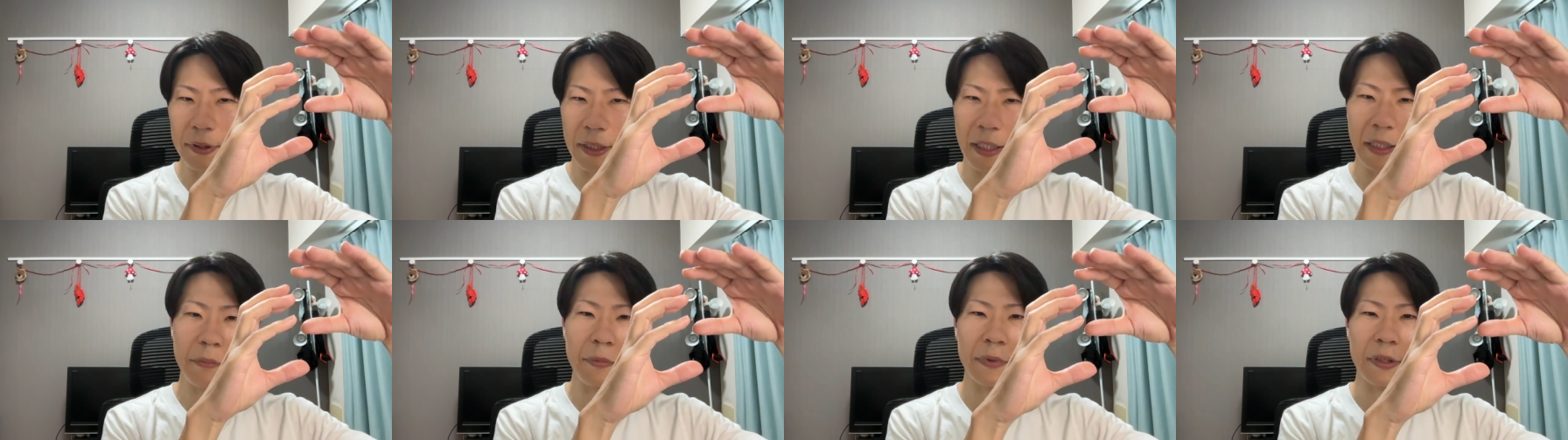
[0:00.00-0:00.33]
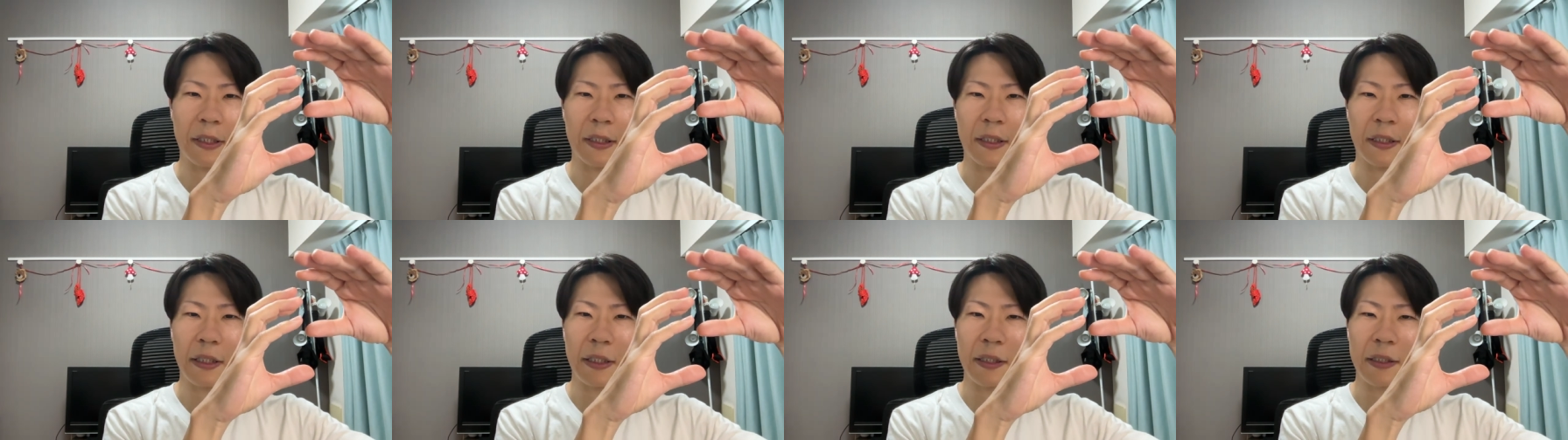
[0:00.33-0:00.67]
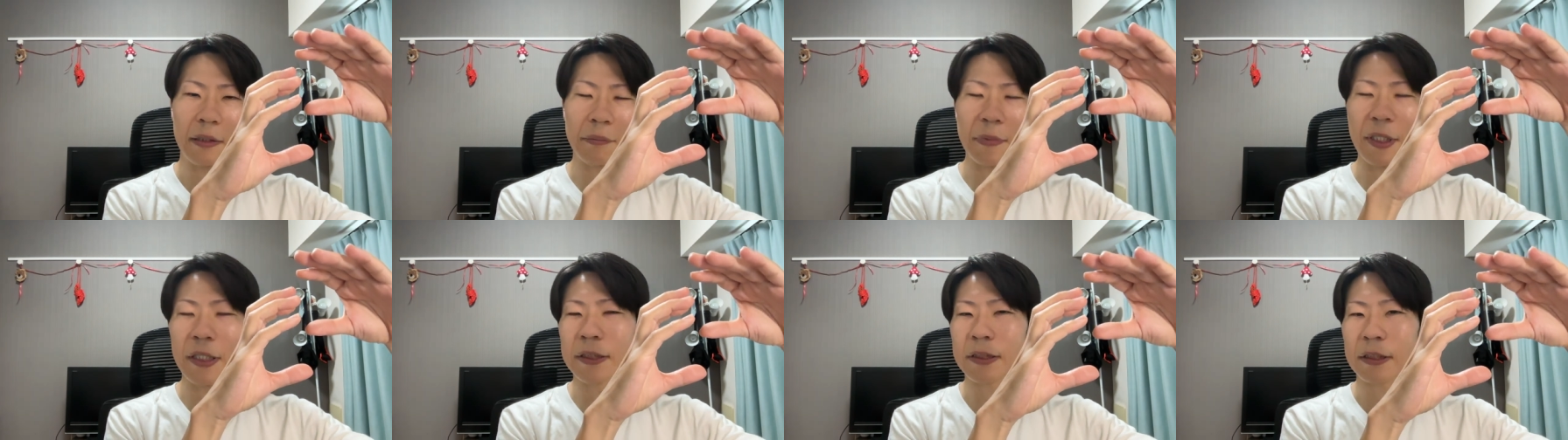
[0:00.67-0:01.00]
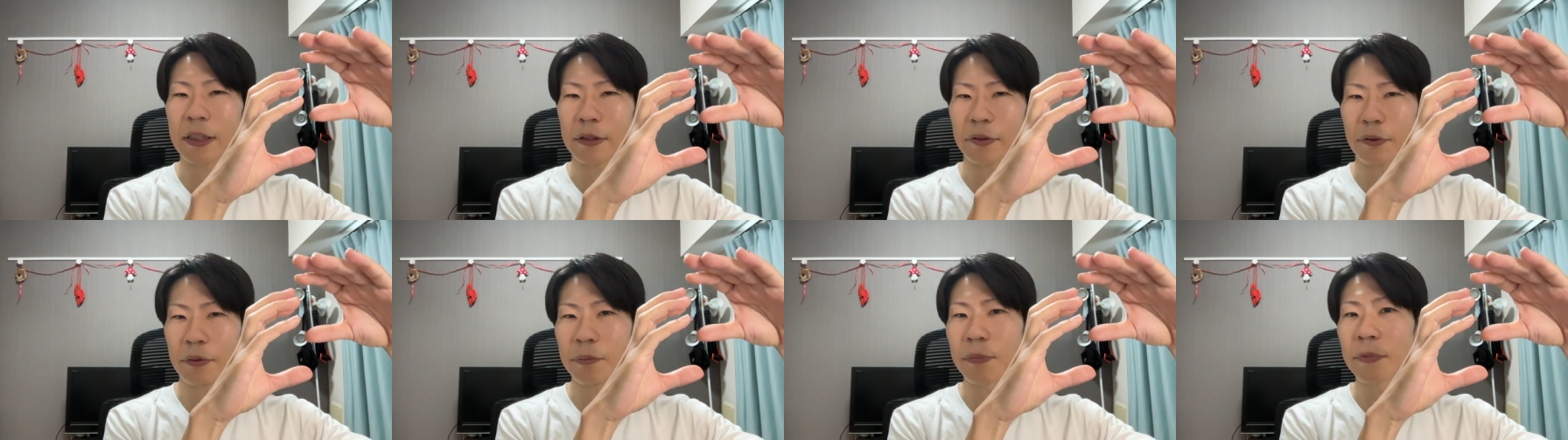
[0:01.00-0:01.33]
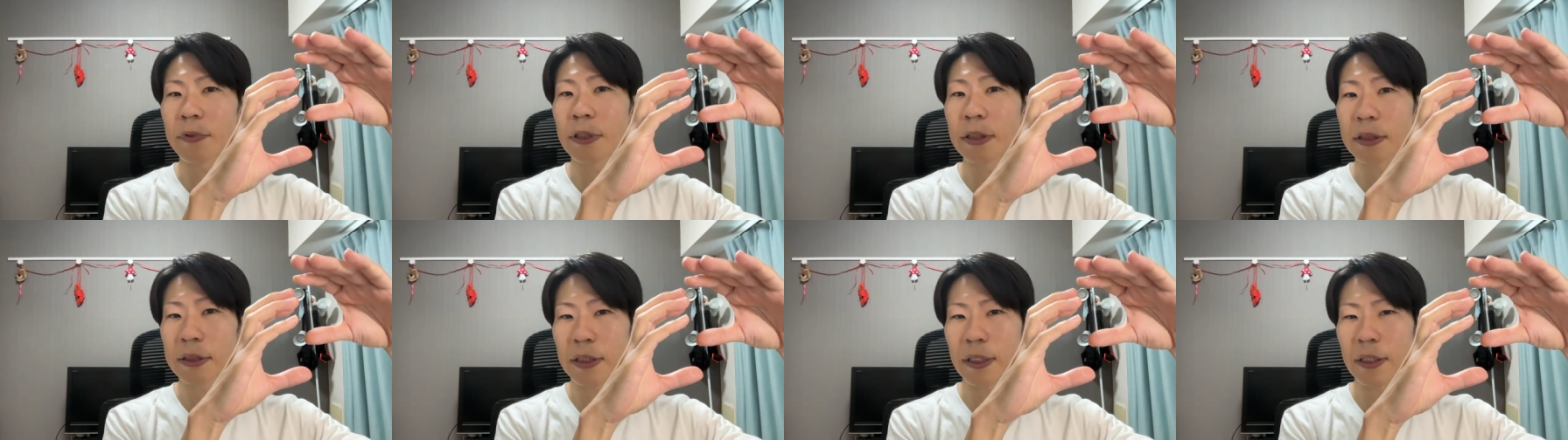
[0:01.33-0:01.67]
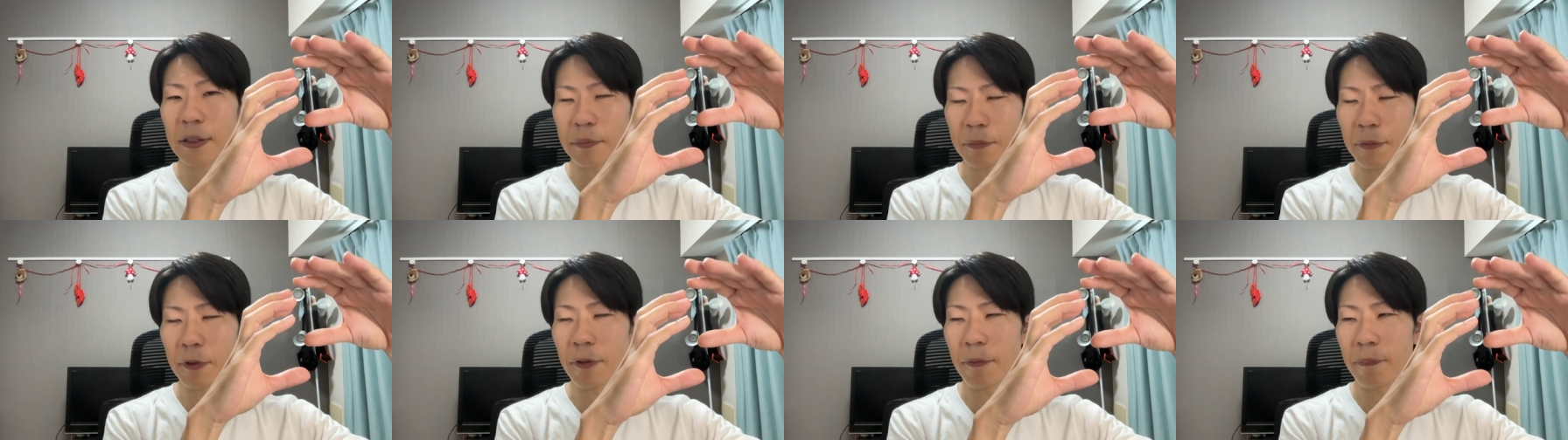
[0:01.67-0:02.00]
代みたいなイメージだと思うんですけれ
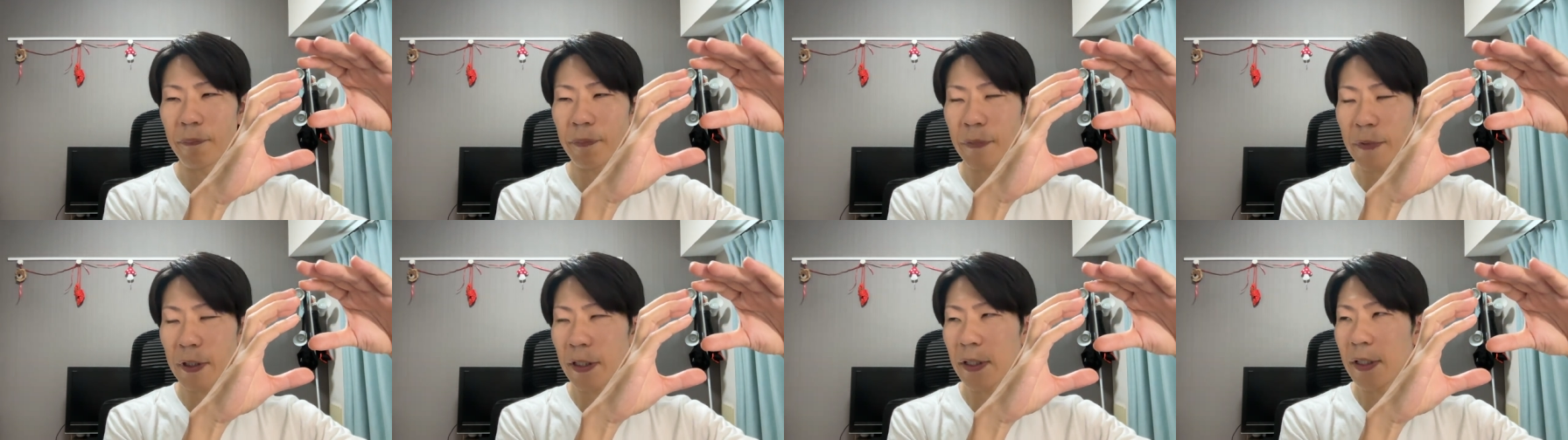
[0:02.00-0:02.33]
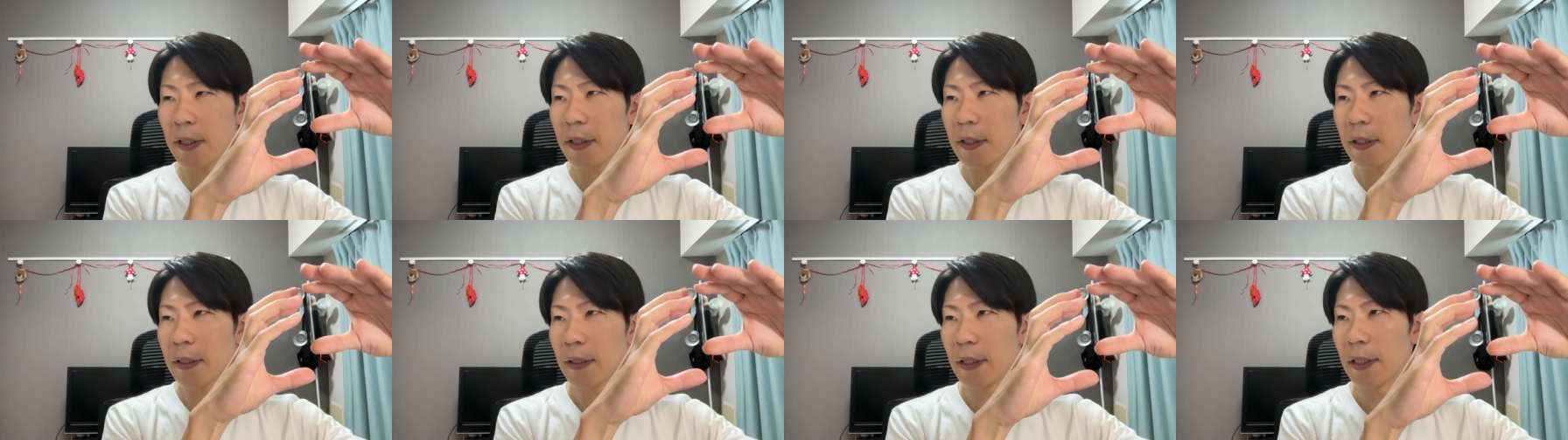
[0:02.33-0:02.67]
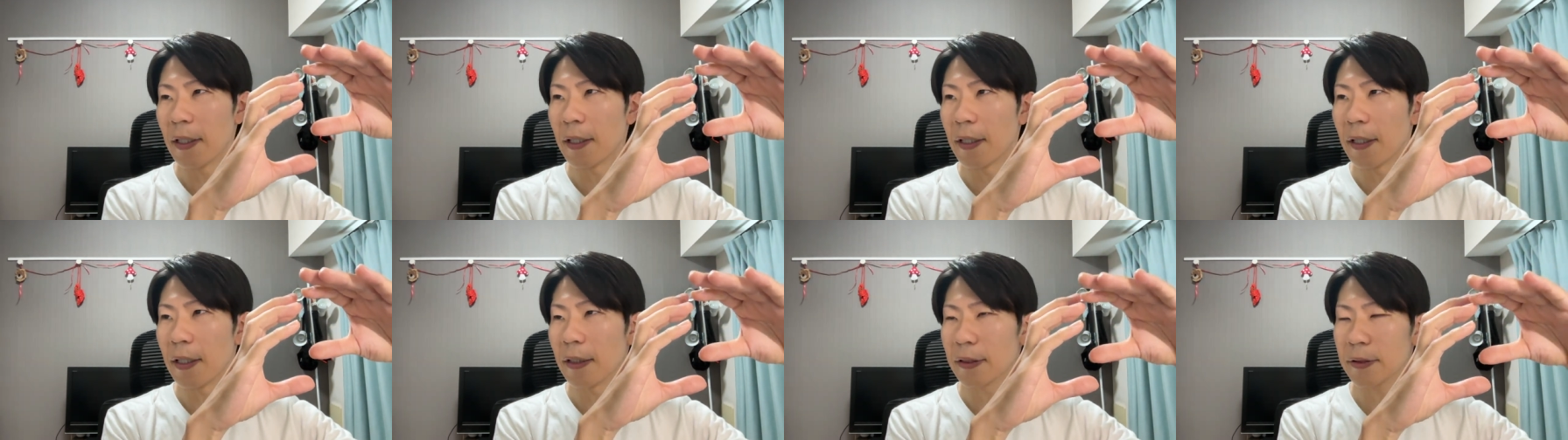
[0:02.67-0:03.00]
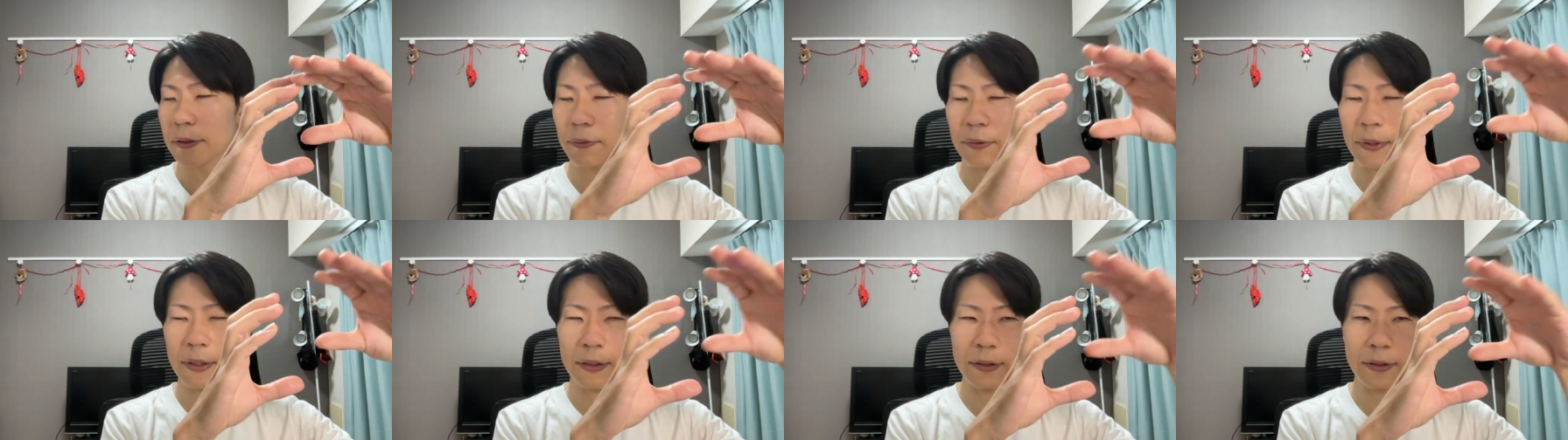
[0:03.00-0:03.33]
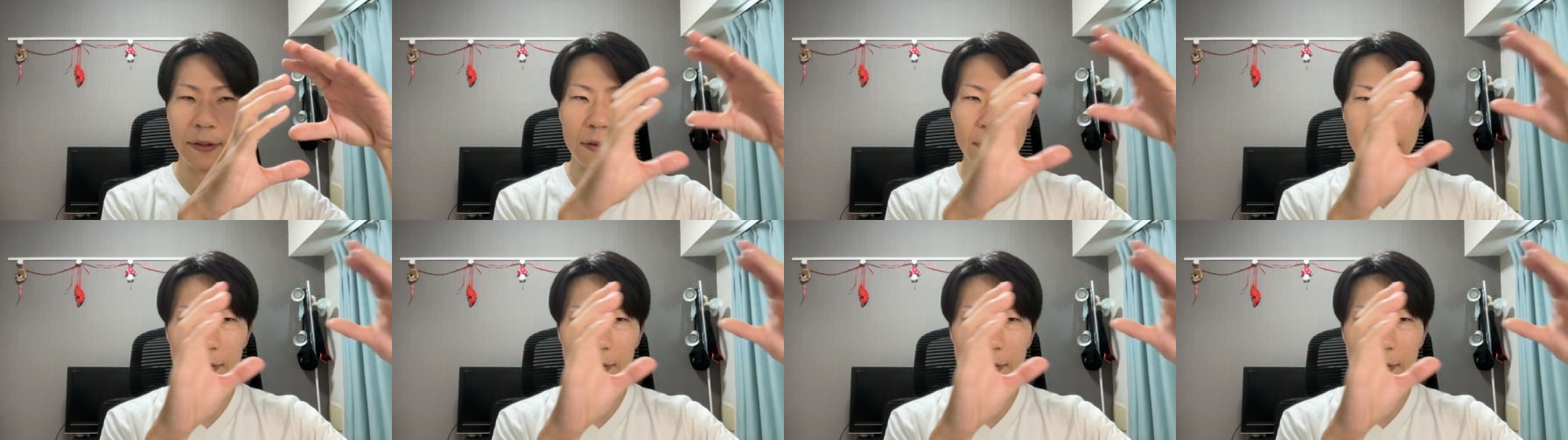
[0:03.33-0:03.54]
ども、えー、それ